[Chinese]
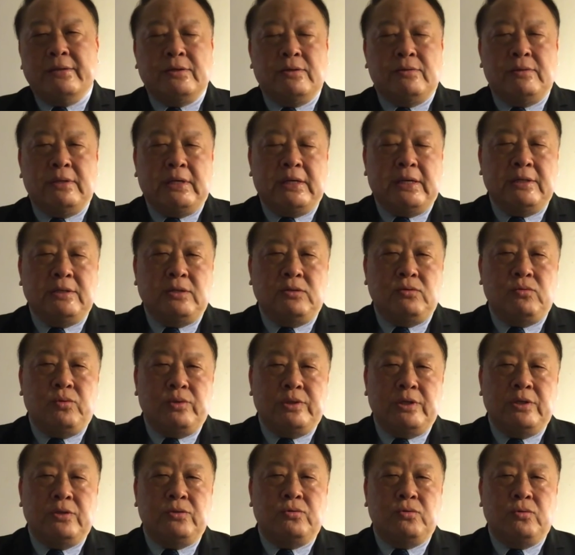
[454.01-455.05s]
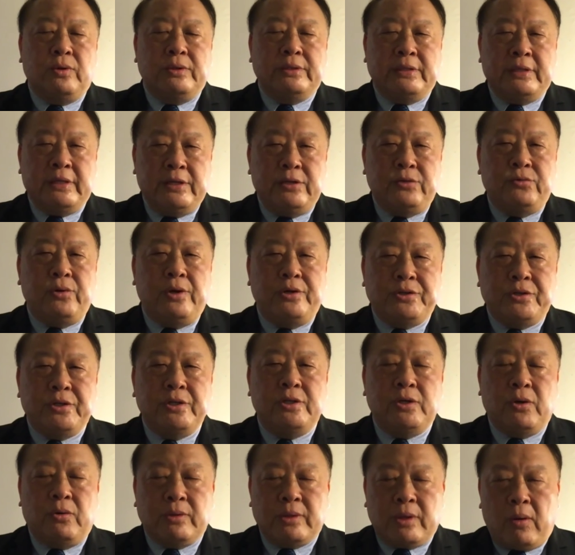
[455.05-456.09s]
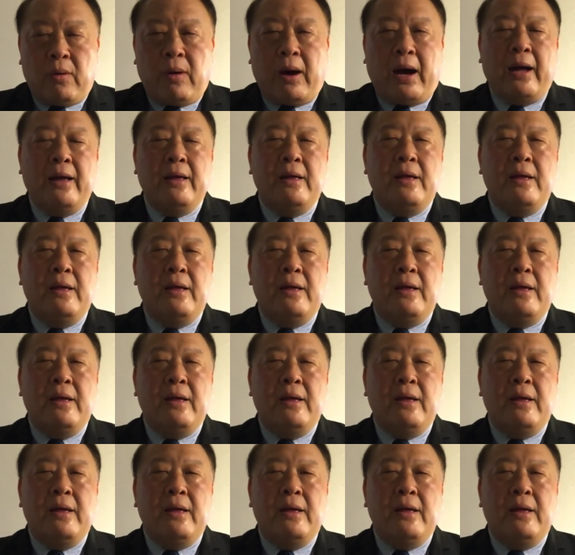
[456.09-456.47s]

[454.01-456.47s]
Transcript: 种核子武器，如果的确是有的话，